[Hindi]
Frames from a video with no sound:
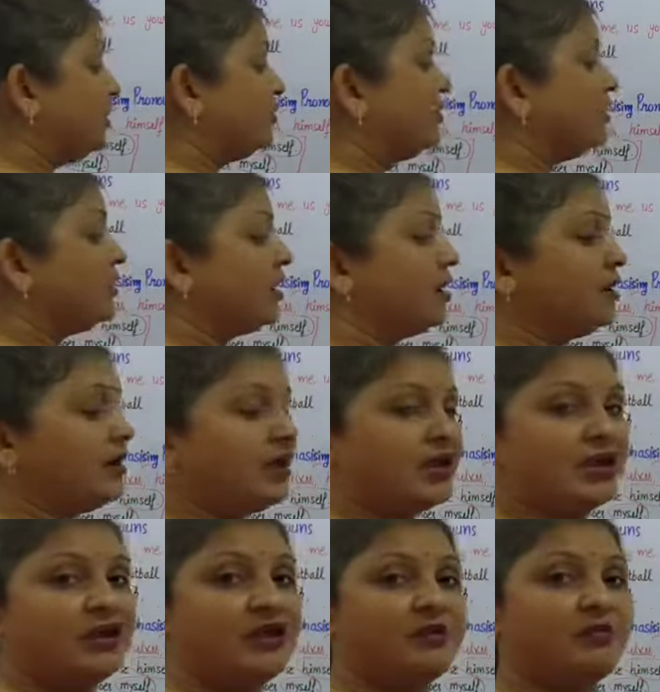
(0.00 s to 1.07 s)
पर्टिकुलर हर एक
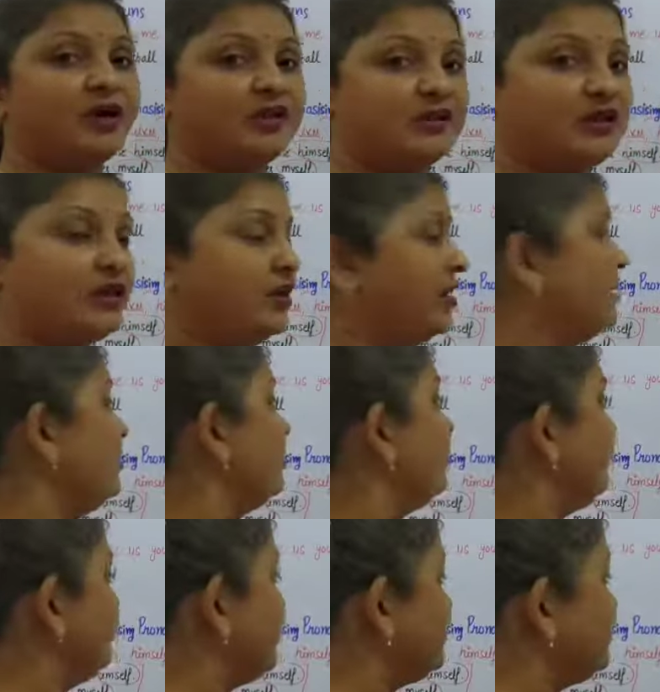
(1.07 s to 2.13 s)
के लिए बात कही
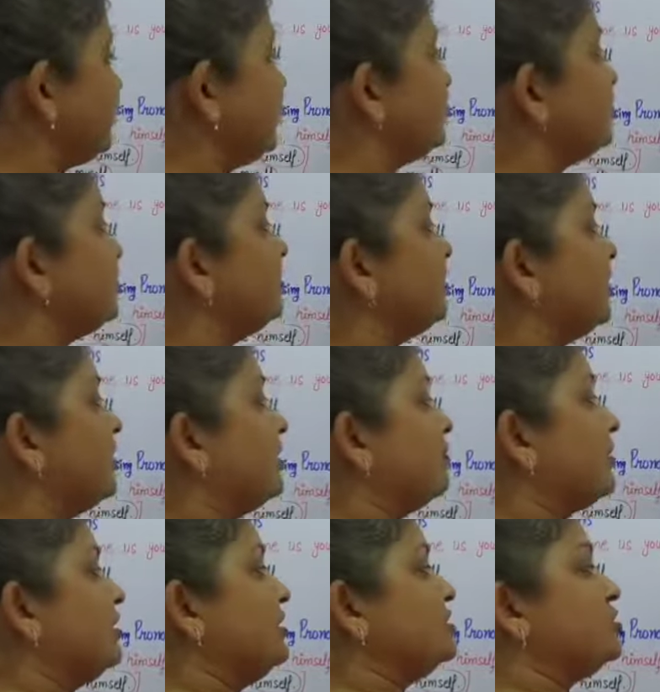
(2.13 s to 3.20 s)
तो इस तरह से बना
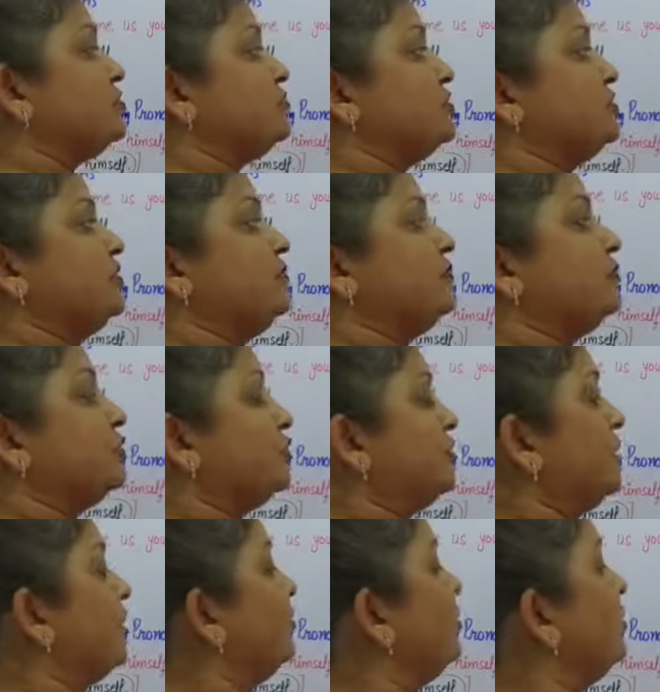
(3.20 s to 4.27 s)
आपका डिस्ट्रीब्यूटिव
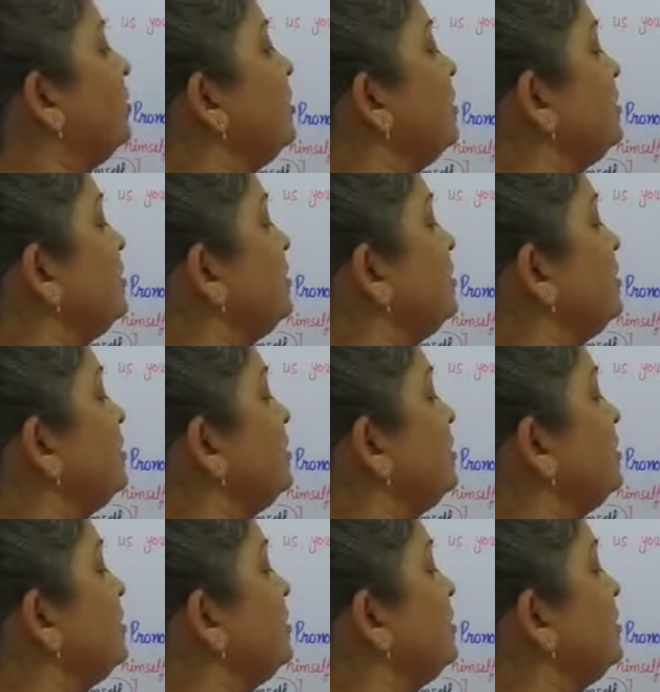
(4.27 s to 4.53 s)
प्रोनाउन